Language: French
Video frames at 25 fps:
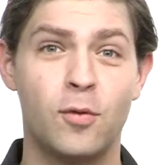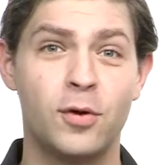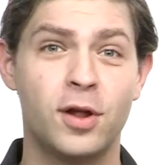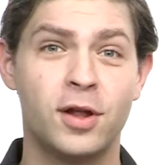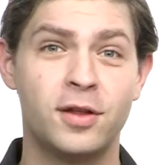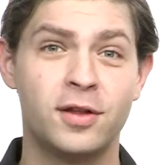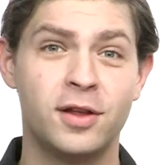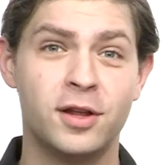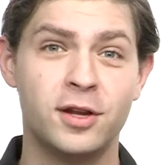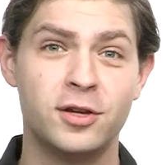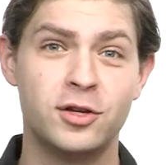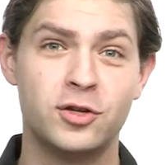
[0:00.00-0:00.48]
Ou
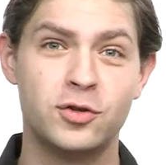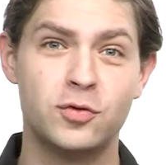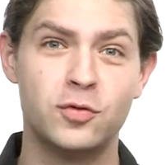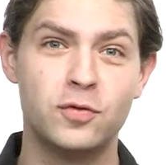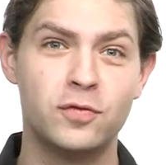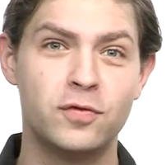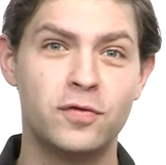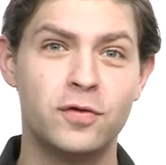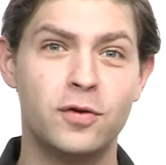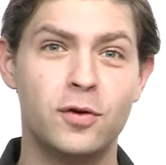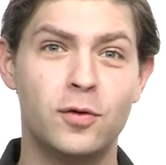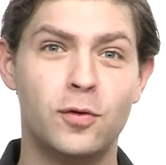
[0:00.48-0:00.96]
encore le
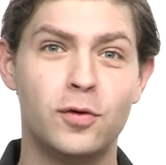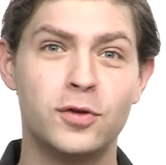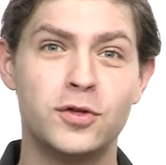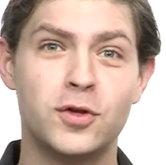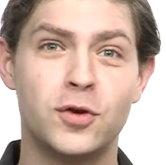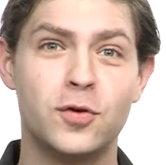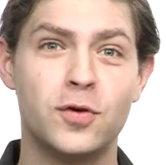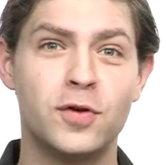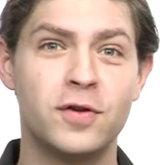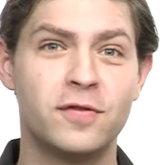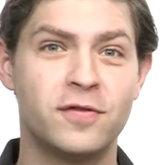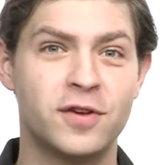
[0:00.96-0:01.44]
bec
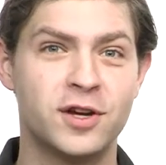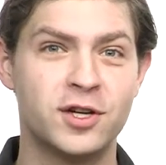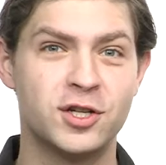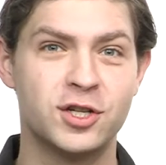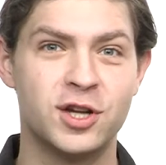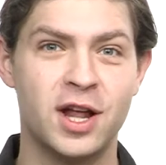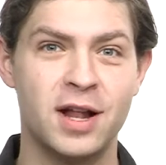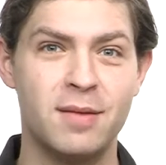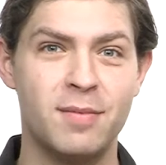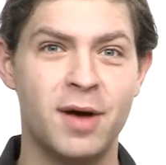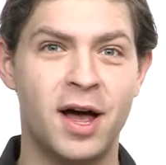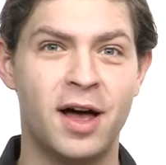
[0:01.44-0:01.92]
verseur
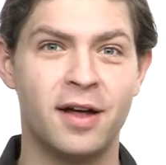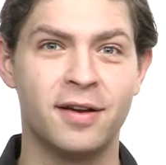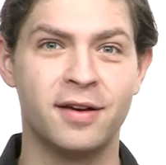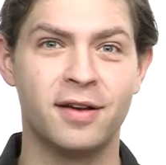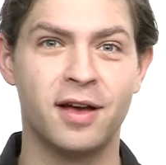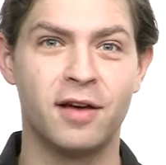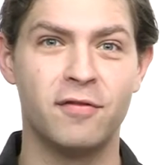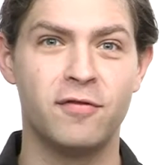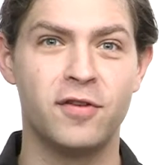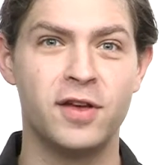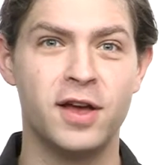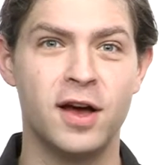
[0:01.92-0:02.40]
réglable en
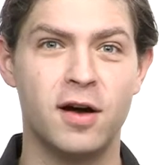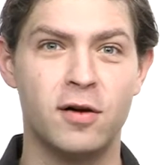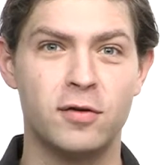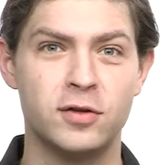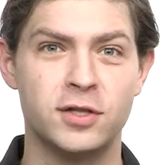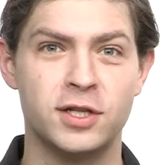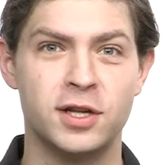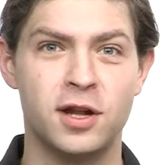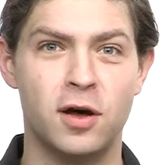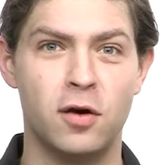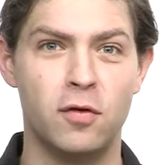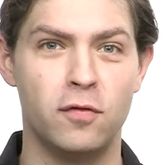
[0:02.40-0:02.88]
hauteur et en
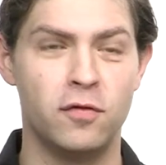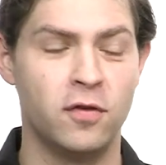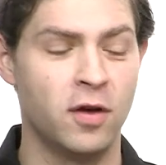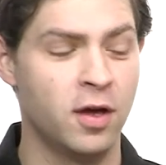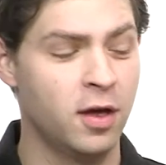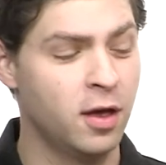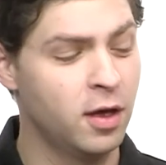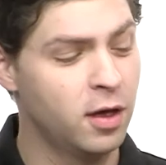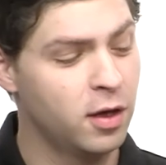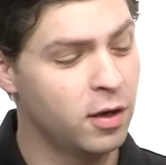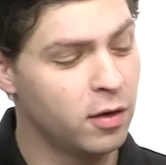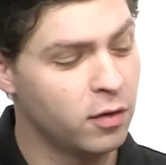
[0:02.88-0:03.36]
continu
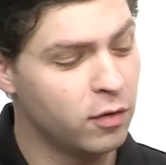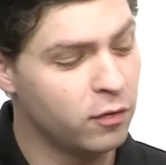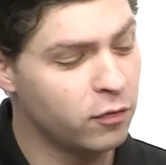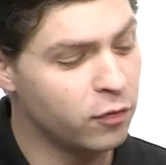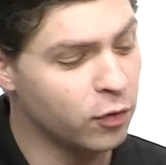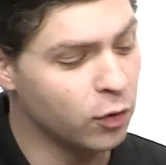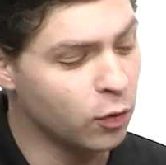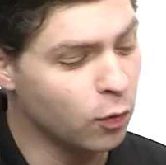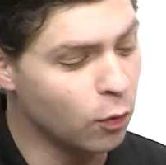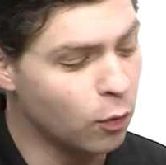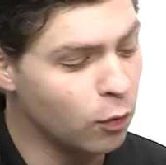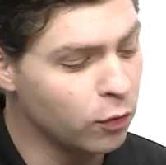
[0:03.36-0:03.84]
jusqu'à
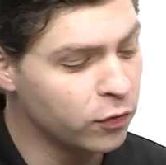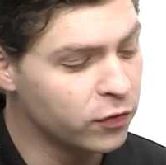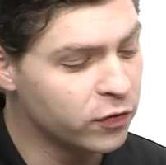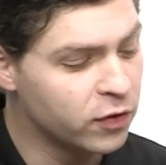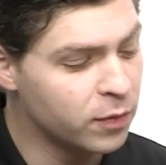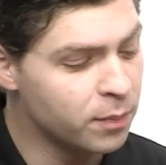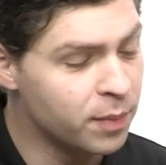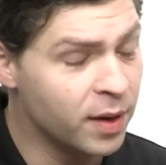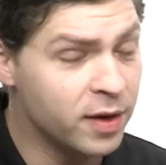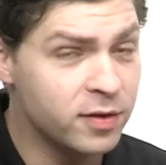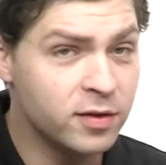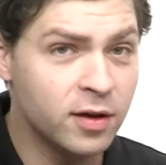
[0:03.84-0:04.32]

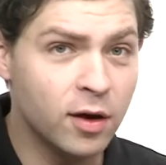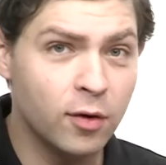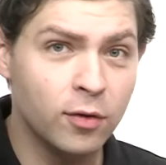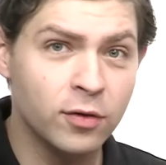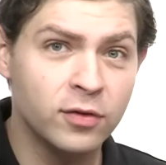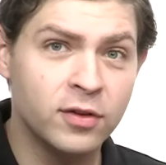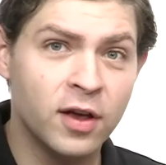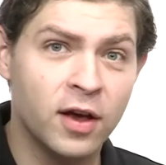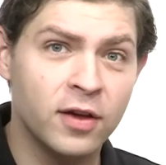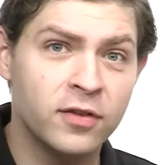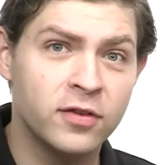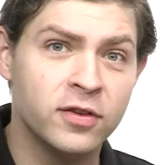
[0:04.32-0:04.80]
13,5
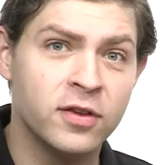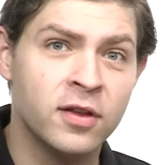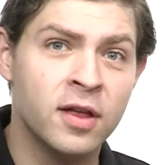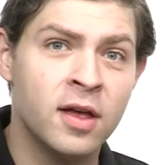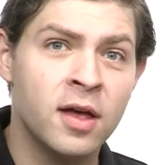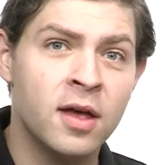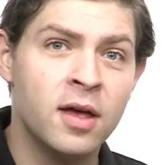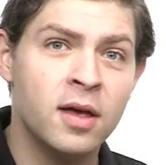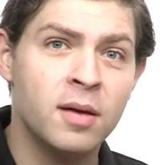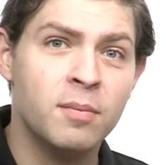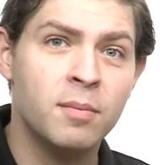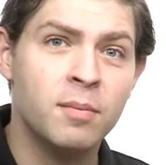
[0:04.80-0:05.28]
cm pour